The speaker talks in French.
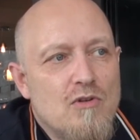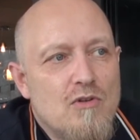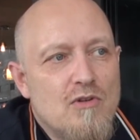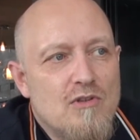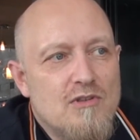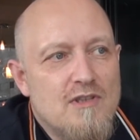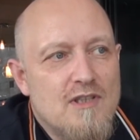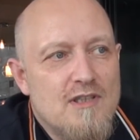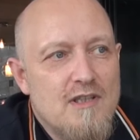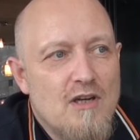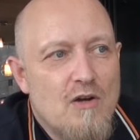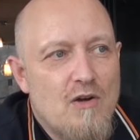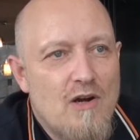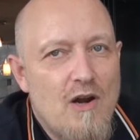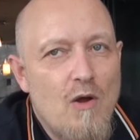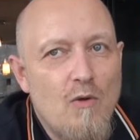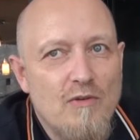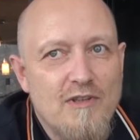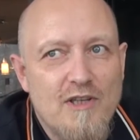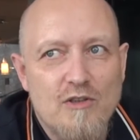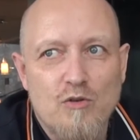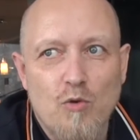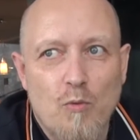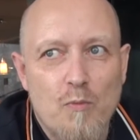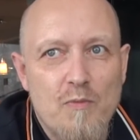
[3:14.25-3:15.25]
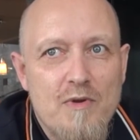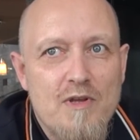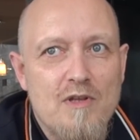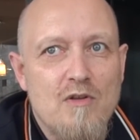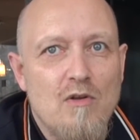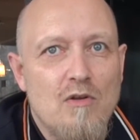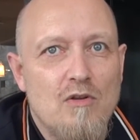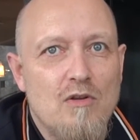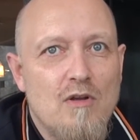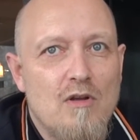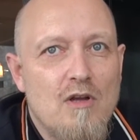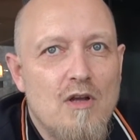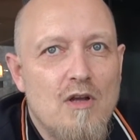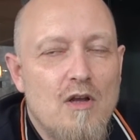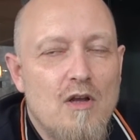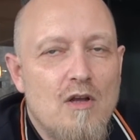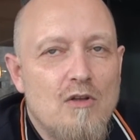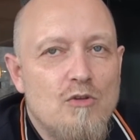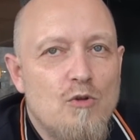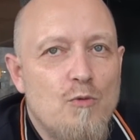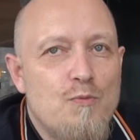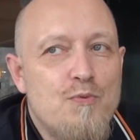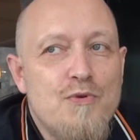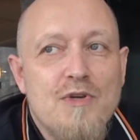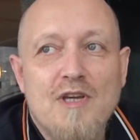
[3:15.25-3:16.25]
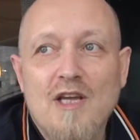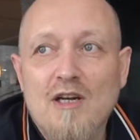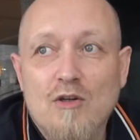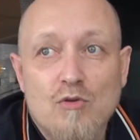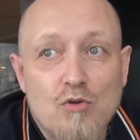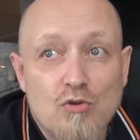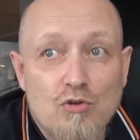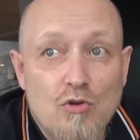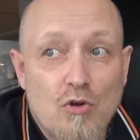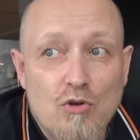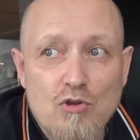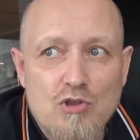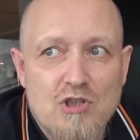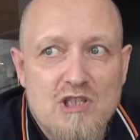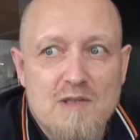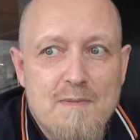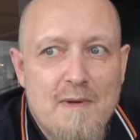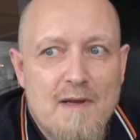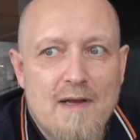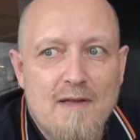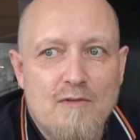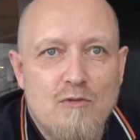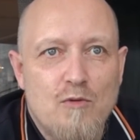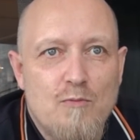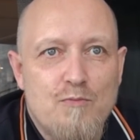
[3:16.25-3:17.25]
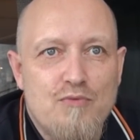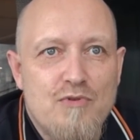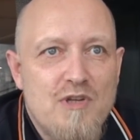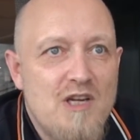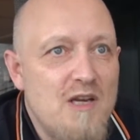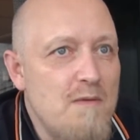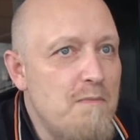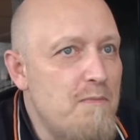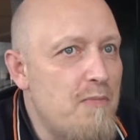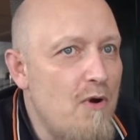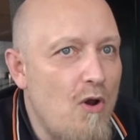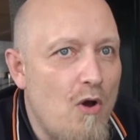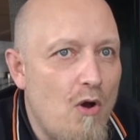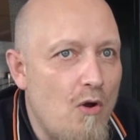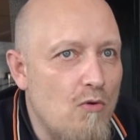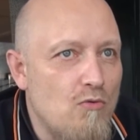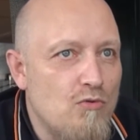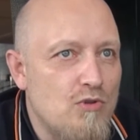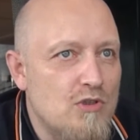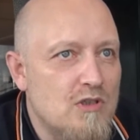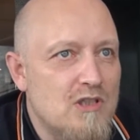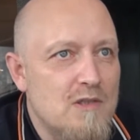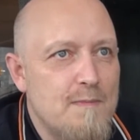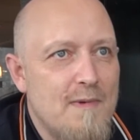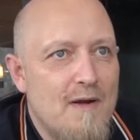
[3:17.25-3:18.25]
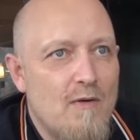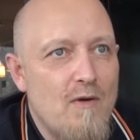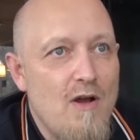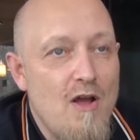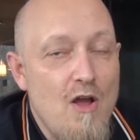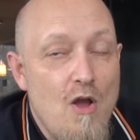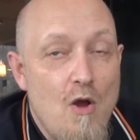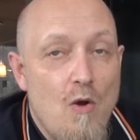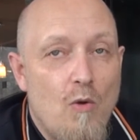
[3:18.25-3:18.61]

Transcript: C'est-à-dire que là, on est tombé. Dans, depuis quelques temps, je sais pas, depuis les blogs ou je sais pas quoi,